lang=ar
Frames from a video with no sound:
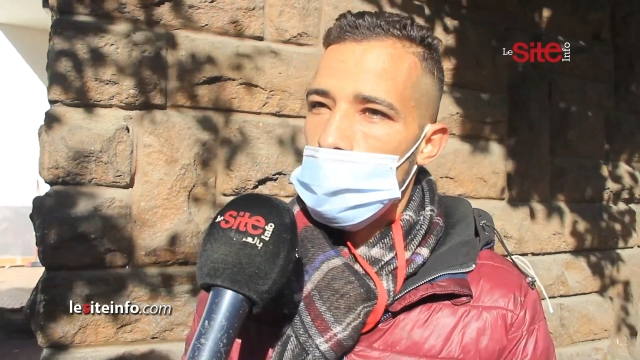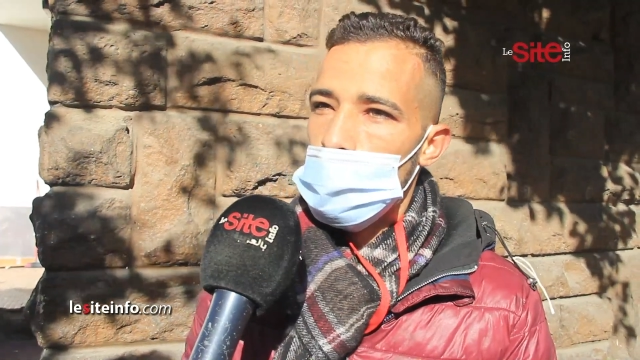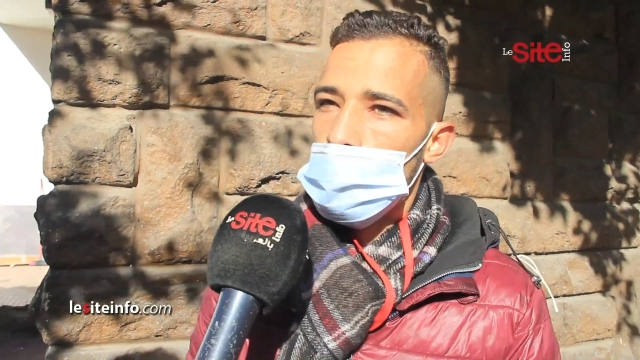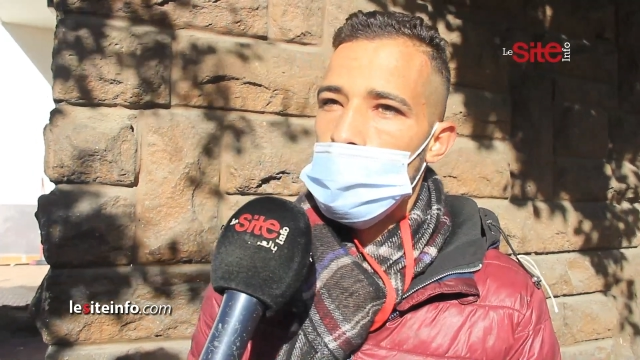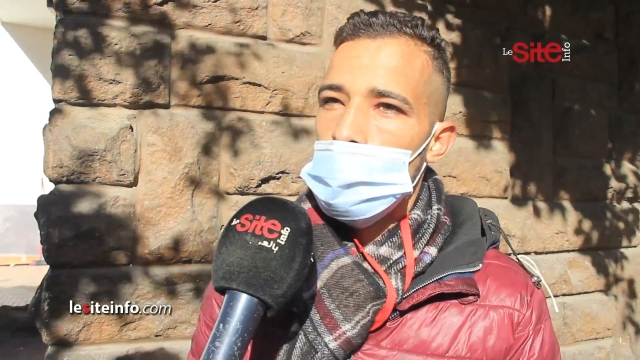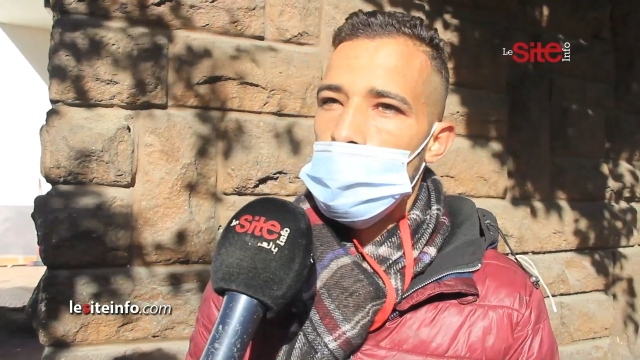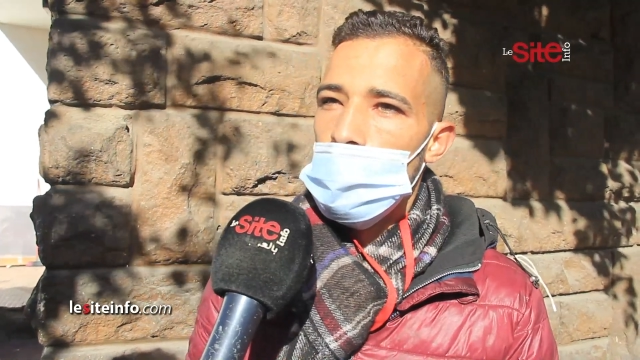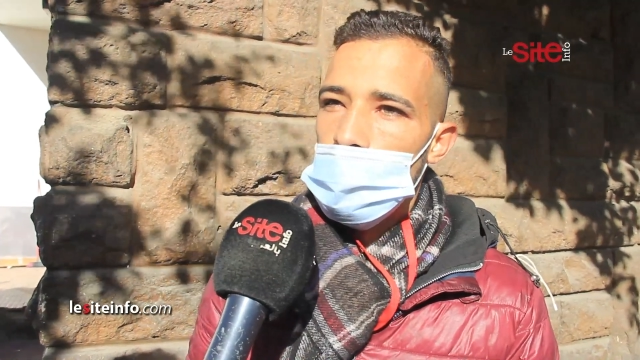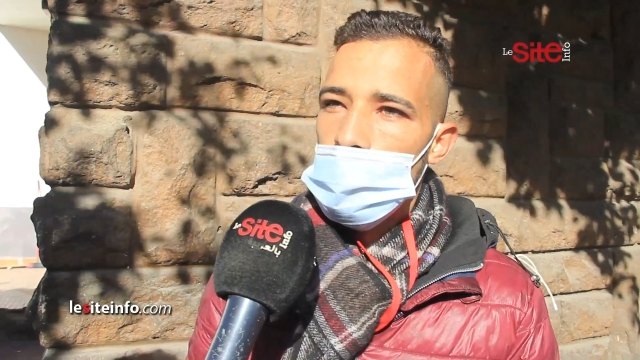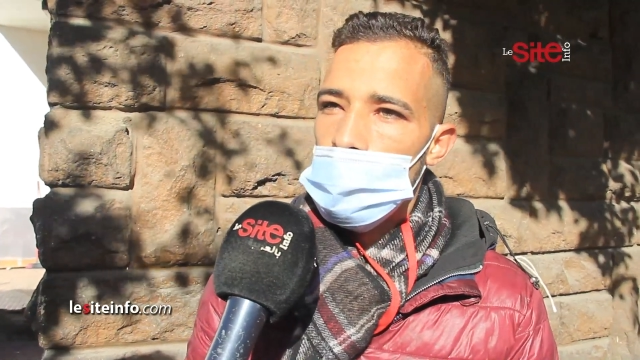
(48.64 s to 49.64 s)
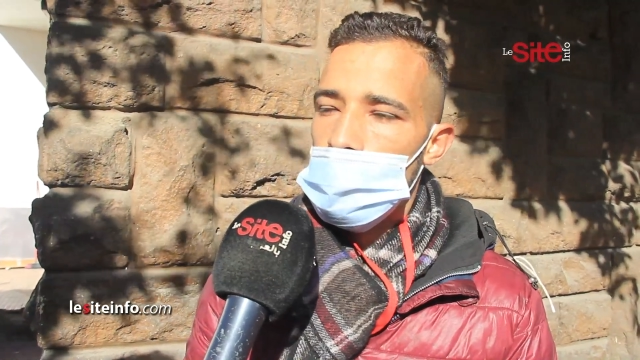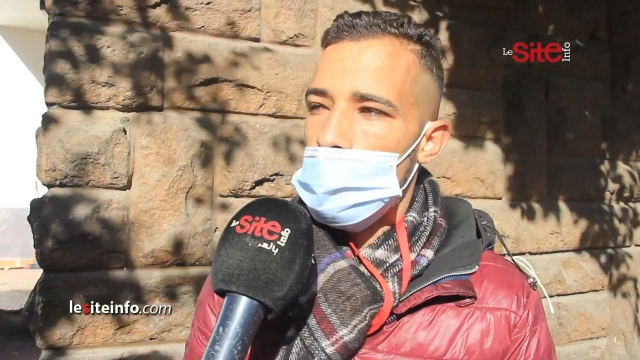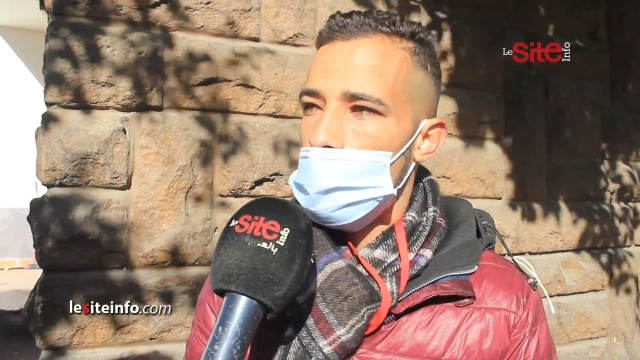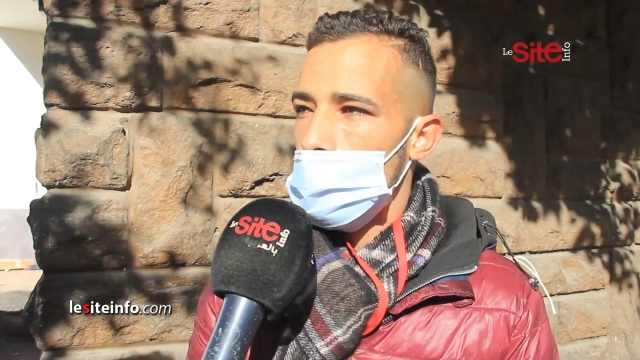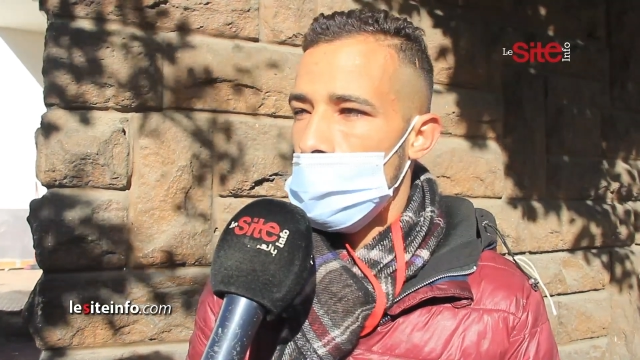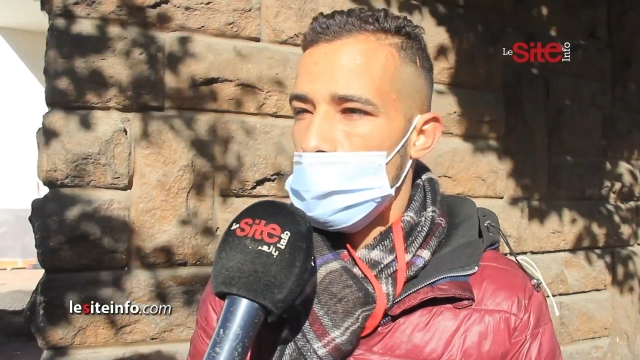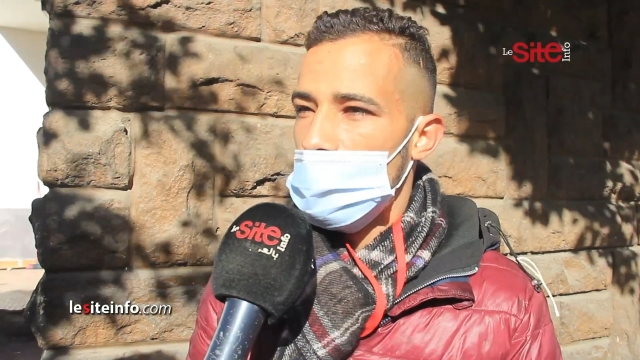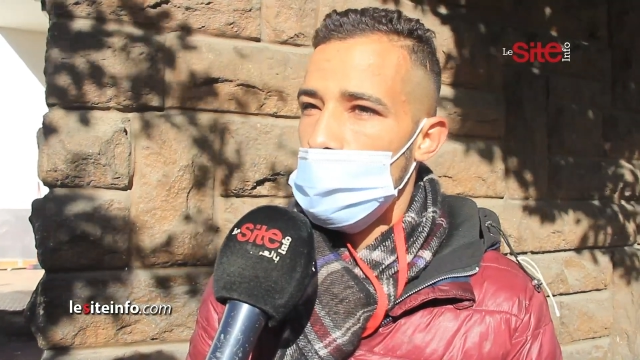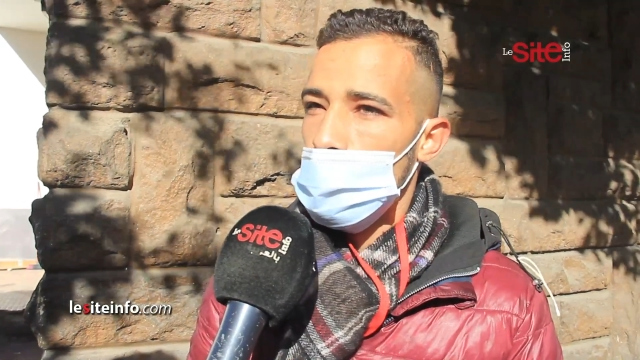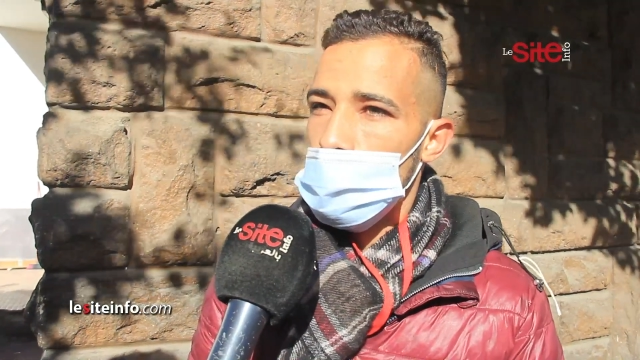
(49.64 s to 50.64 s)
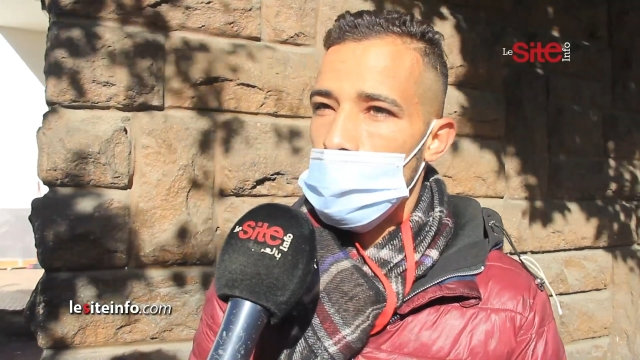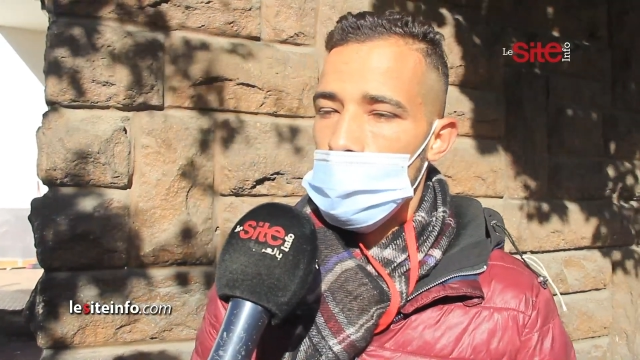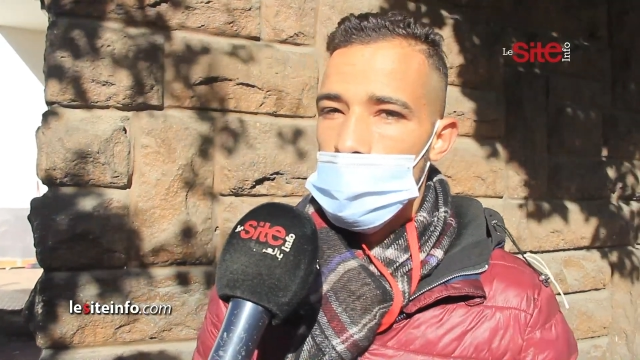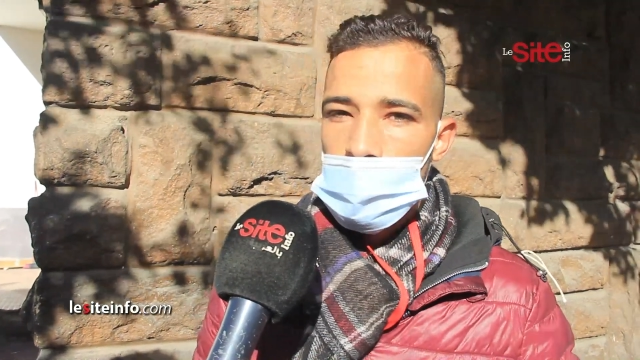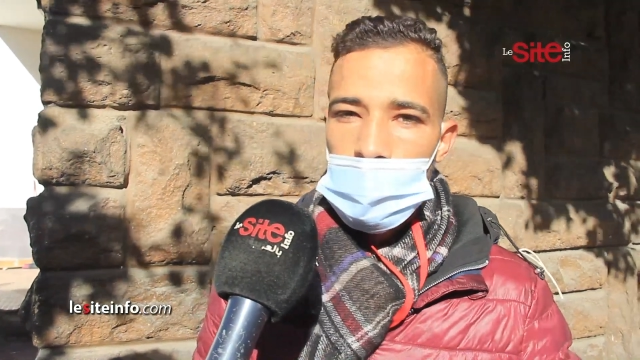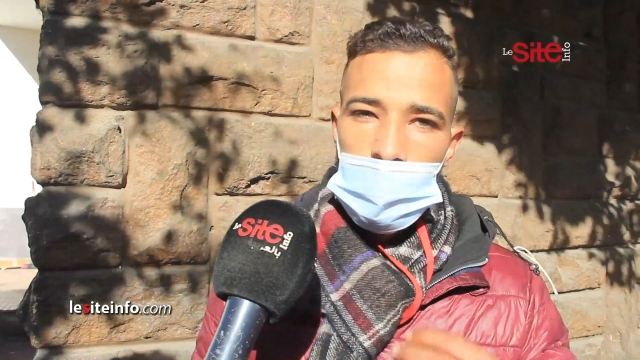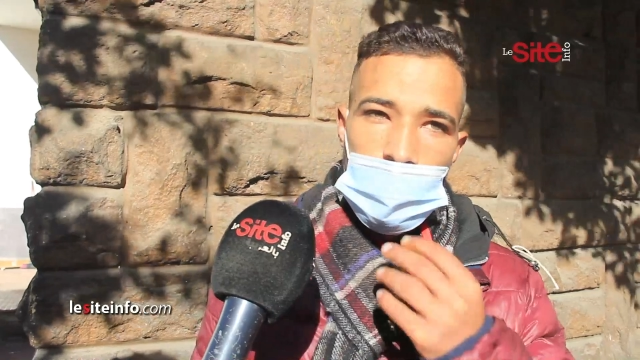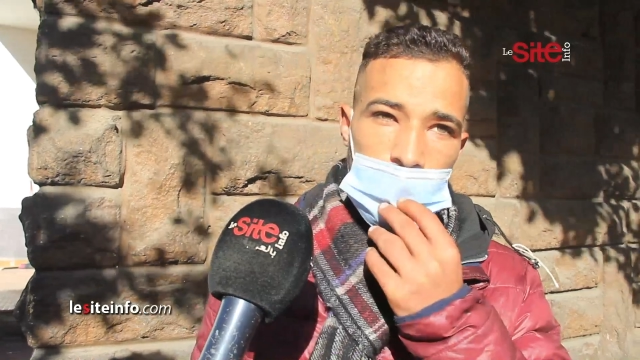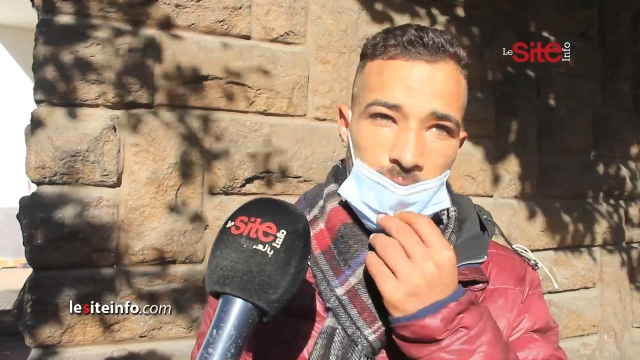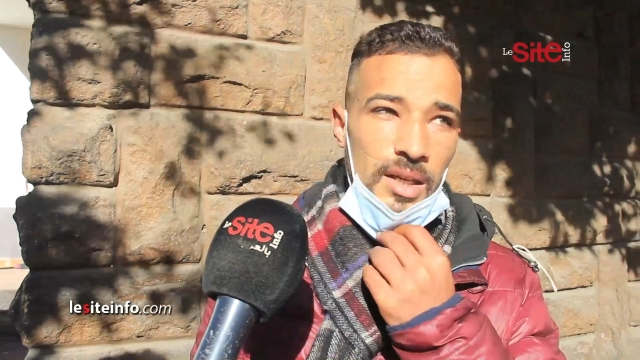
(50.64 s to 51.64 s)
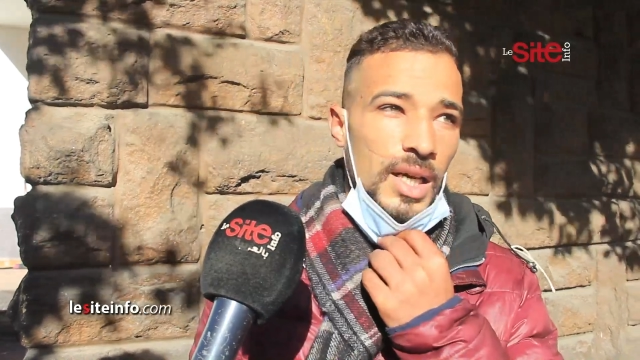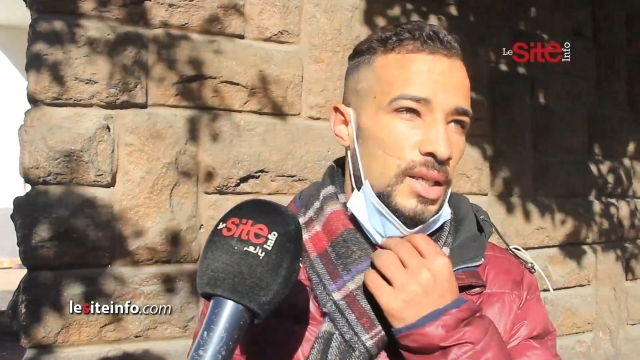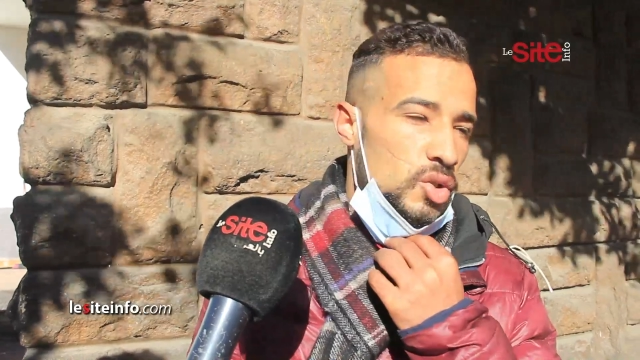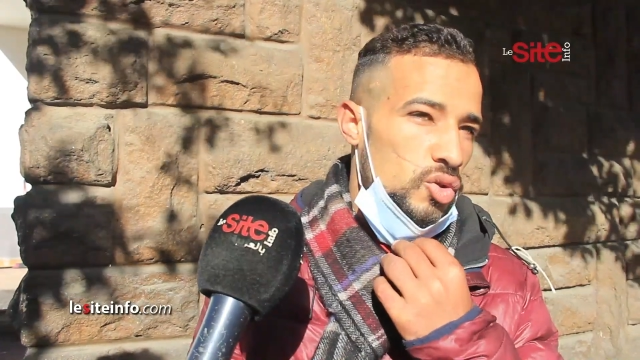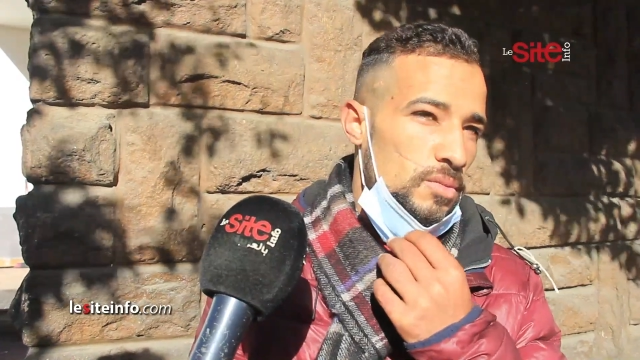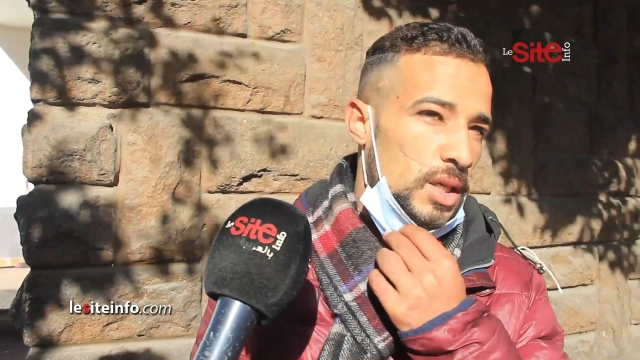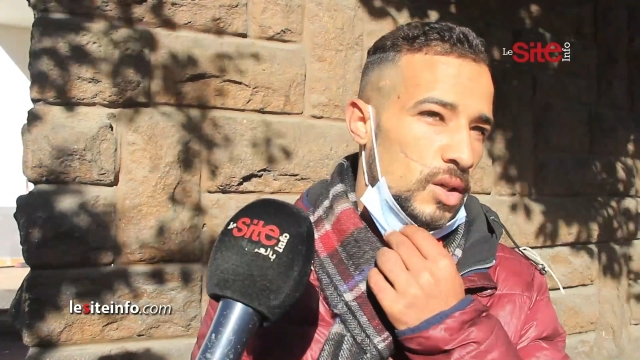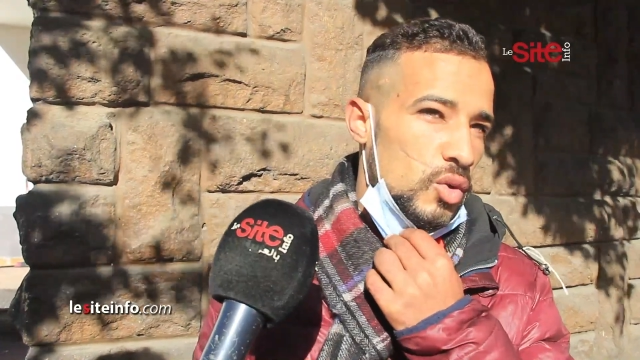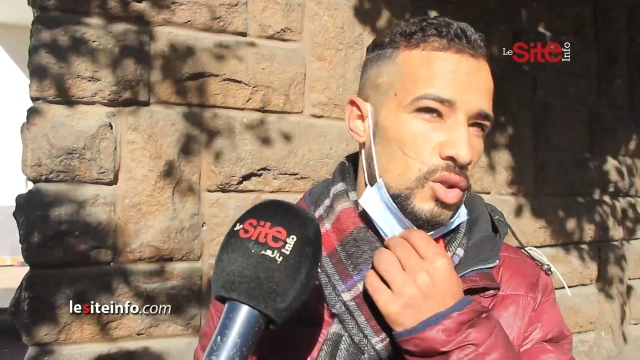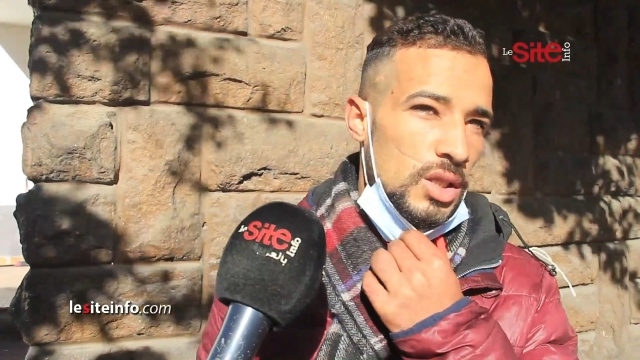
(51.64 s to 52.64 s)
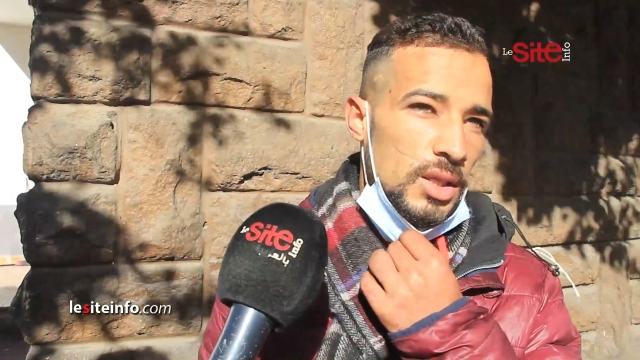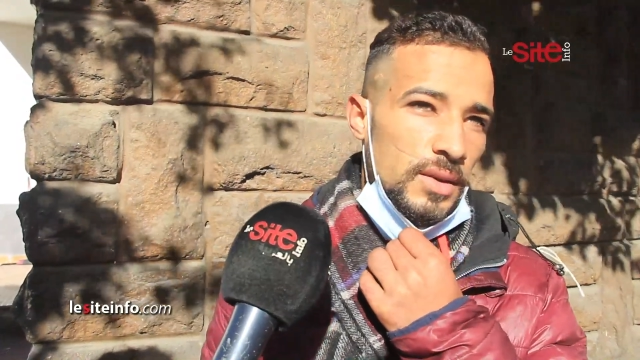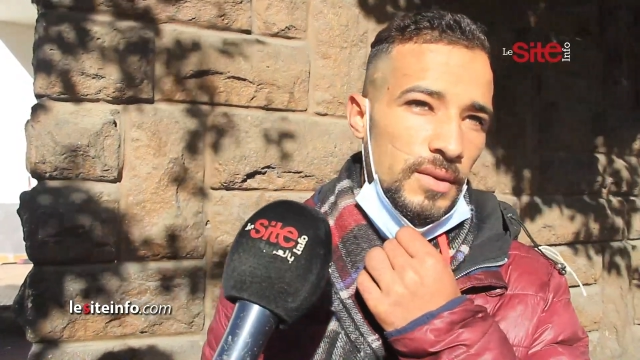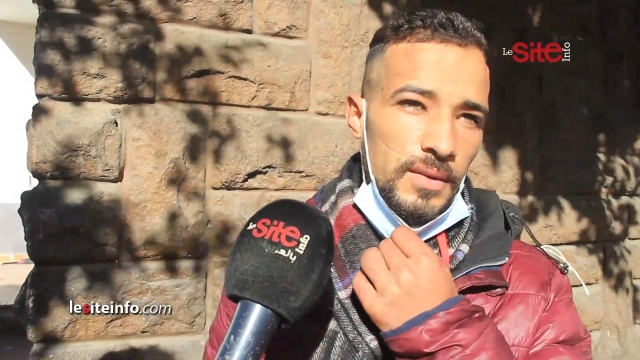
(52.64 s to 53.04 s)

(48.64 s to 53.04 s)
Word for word: واحد المشكل مع واحد الانسان اللي ضربني في الوجه ديالي يا انتوما خوتي